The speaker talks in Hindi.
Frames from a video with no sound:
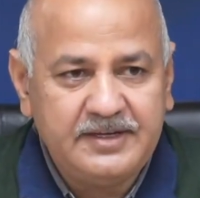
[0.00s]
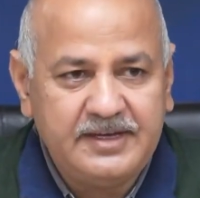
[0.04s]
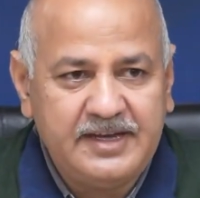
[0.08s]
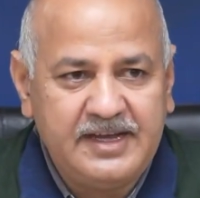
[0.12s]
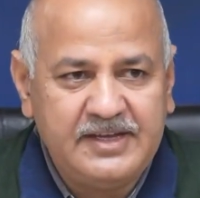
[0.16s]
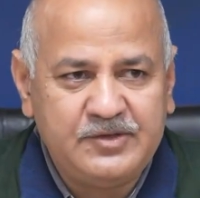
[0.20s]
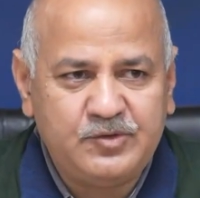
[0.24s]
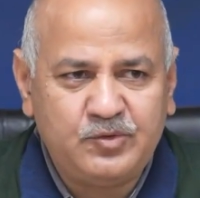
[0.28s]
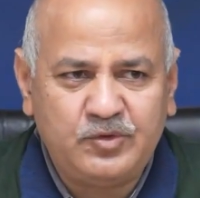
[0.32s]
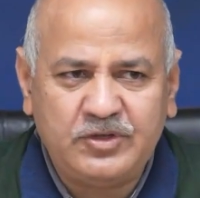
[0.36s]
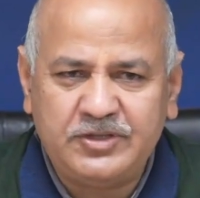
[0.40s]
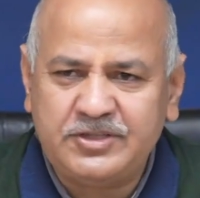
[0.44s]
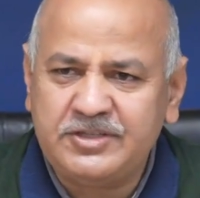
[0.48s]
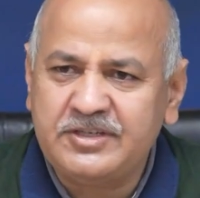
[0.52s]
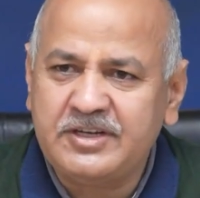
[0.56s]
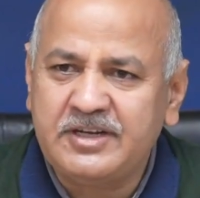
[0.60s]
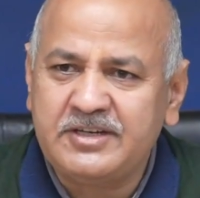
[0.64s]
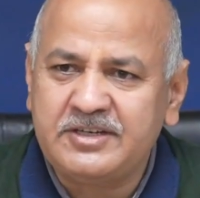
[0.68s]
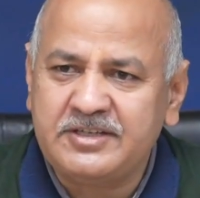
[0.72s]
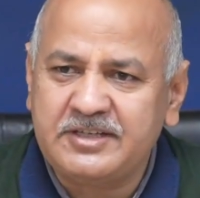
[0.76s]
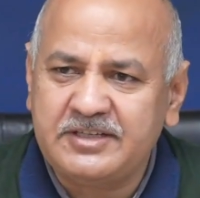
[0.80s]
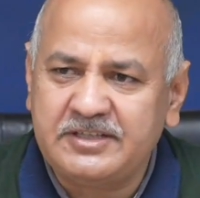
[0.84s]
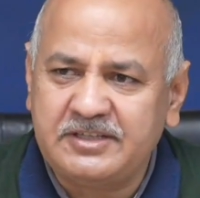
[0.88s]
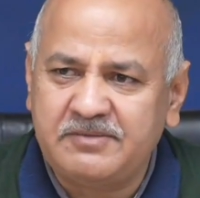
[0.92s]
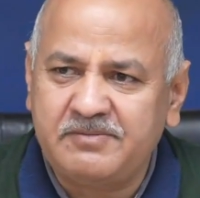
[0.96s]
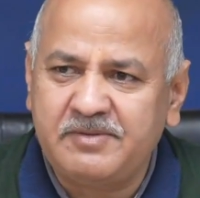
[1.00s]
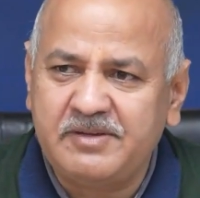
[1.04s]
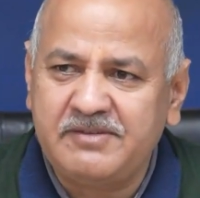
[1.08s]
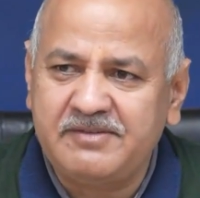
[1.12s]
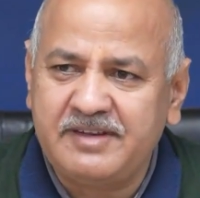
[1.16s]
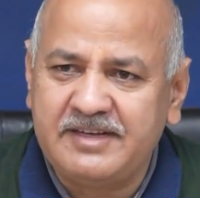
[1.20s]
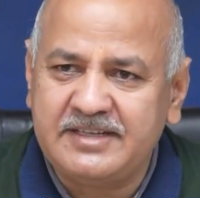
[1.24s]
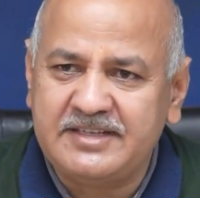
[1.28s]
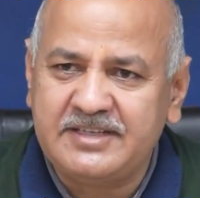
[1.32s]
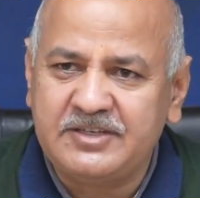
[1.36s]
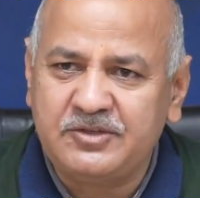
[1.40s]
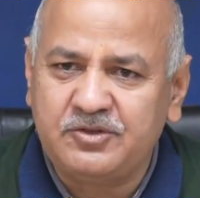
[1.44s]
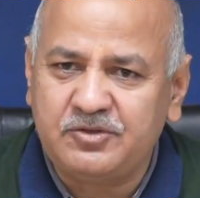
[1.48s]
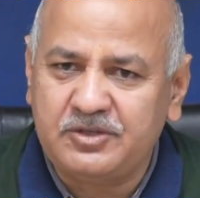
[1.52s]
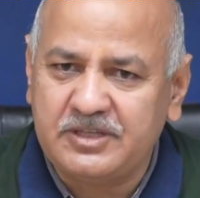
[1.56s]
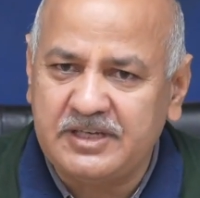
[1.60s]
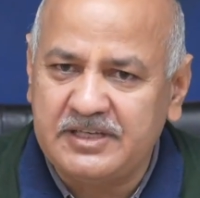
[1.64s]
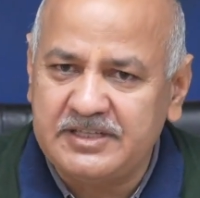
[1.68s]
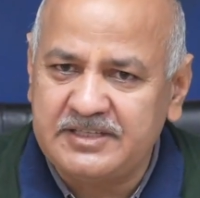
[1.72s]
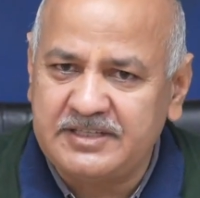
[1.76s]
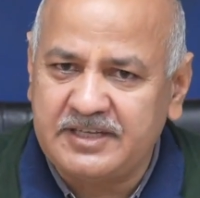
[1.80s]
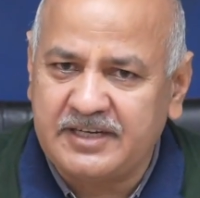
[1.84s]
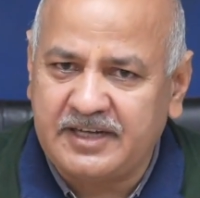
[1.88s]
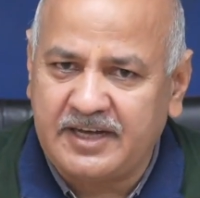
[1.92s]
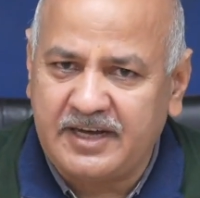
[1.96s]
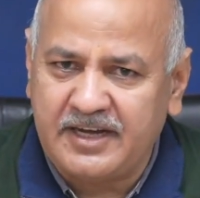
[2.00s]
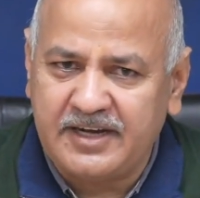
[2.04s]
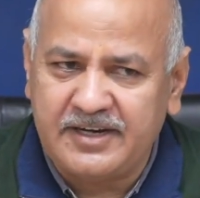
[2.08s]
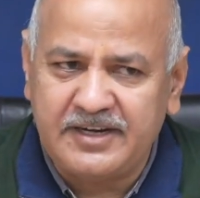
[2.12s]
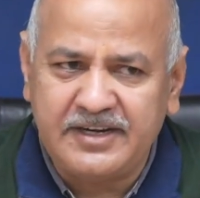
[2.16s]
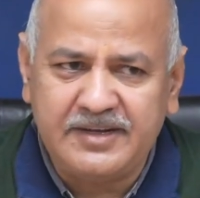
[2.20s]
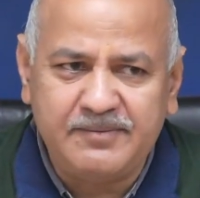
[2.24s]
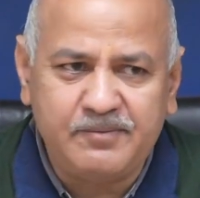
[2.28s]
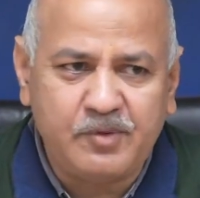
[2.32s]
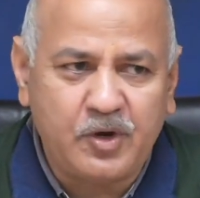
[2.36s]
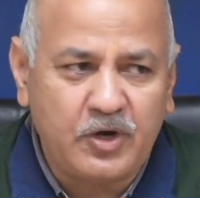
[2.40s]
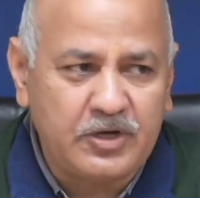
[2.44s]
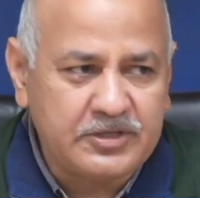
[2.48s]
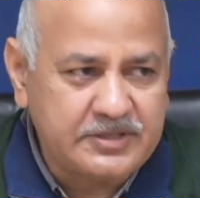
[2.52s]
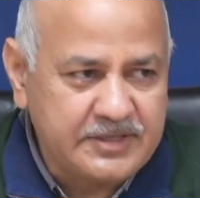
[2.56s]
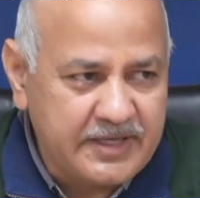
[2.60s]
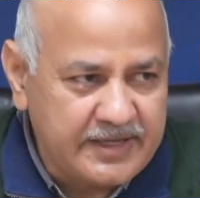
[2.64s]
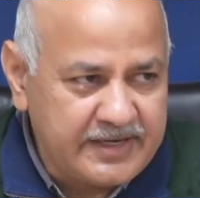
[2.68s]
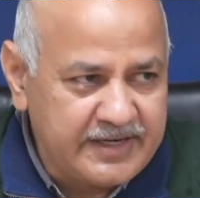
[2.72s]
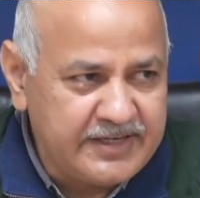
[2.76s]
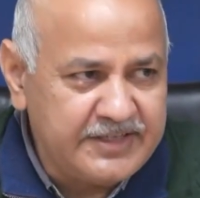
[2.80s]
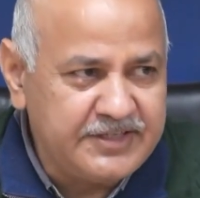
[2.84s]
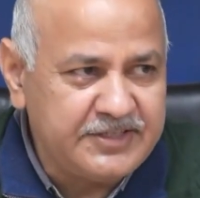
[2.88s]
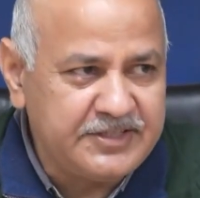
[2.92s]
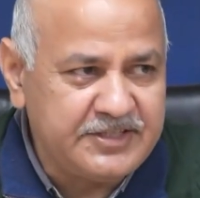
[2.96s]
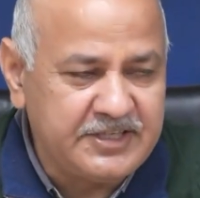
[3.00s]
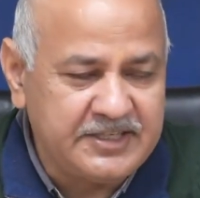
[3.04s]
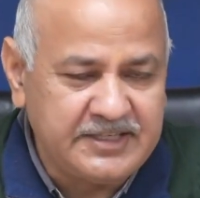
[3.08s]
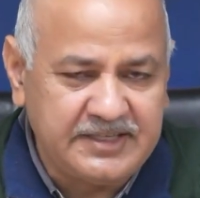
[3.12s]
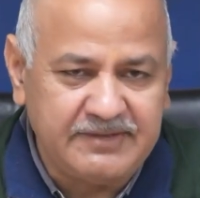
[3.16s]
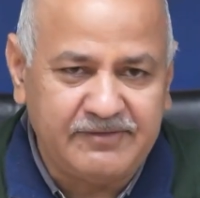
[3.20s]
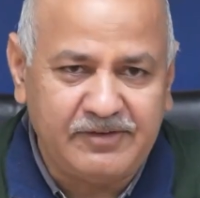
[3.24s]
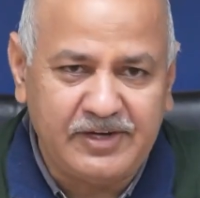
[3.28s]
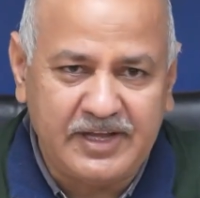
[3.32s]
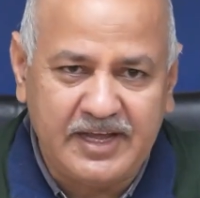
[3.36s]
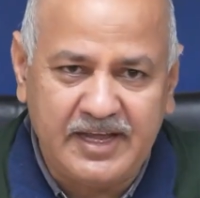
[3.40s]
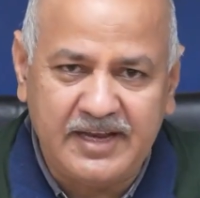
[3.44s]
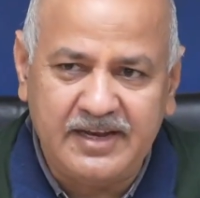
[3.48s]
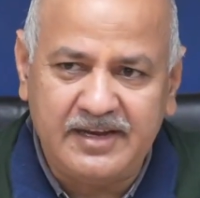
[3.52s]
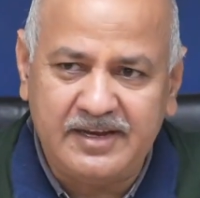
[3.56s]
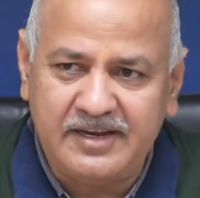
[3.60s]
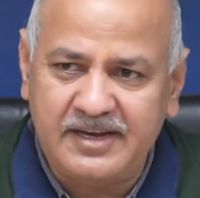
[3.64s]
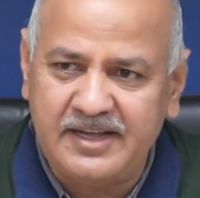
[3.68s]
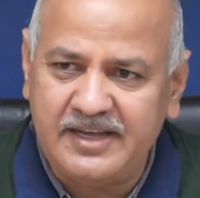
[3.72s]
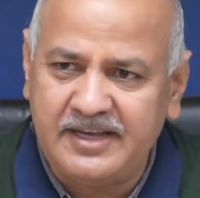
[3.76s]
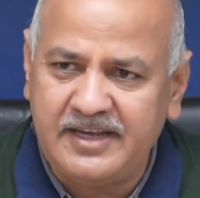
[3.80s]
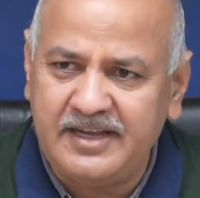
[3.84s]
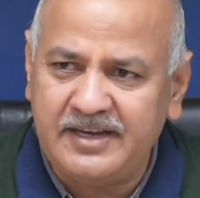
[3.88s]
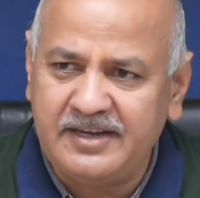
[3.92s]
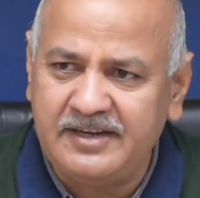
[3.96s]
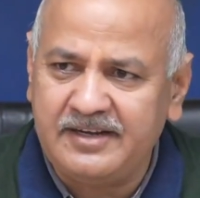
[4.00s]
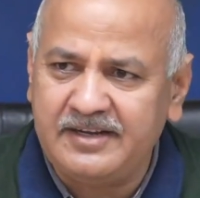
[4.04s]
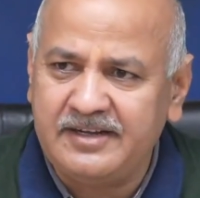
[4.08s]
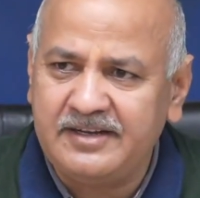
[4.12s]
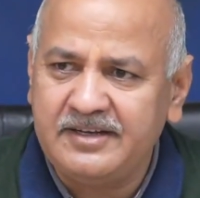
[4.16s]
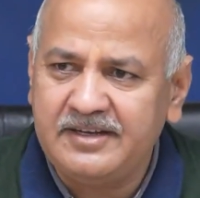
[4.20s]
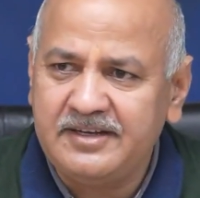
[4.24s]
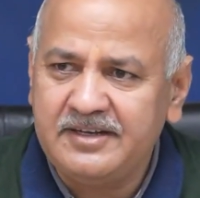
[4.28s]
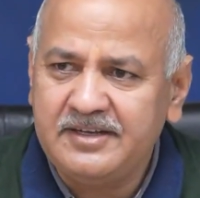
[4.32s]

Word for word: एजुकेशन के क्षेत्र में वैसे तो दिल्ली सरकार ने बहुत सारे इनिशिएटिव लिए लेकिन